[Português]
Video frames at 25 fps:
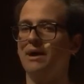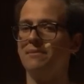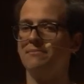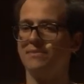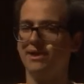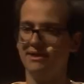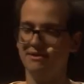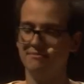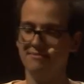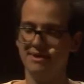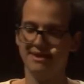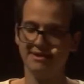a me
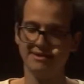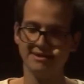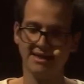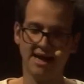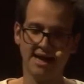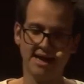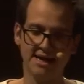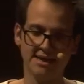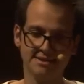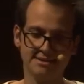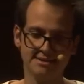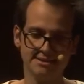
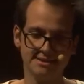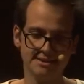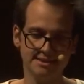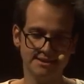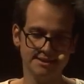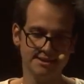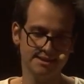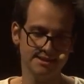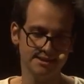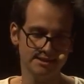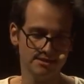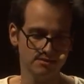alimentar
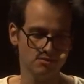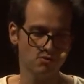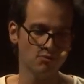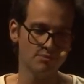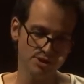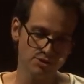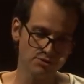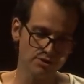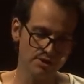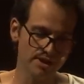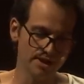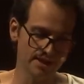de
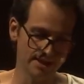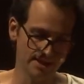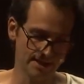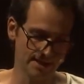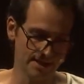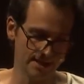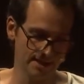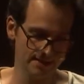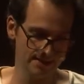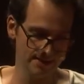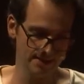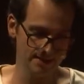comida
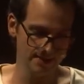orgânica.